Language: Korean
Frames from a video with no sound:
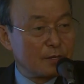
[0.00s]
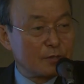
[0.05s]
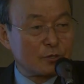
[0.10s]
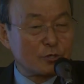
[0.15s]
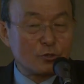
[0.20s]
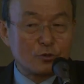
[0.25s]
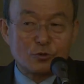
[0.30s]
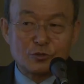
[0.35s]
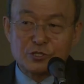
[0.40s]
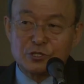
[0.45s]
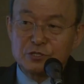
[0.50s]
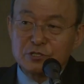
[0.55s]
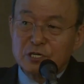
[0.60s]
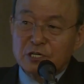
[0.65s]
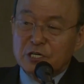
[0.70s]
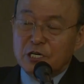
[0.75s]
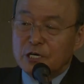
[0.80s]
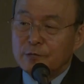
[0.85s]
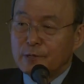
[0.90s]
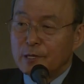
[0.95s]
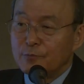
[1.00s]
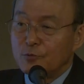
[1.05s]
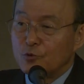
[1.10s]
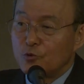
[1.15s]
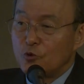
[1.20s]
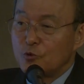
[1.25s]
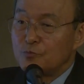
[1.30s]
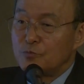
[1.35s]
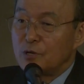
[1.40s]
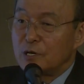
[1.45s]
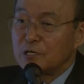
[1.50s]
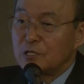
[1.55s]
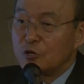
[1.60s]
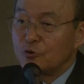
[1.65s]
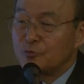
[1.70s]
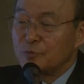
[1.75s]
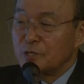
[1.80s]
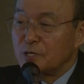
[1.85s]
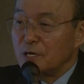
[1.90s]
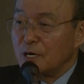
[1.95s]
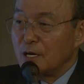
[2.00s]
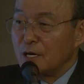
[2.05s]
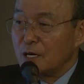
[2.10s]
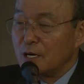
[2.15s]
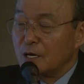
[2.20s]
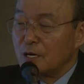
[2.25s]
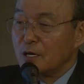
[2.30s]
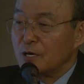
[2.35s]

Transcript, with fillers: 그리고 신장 개업하면 꼭 뭐가 나옵니까?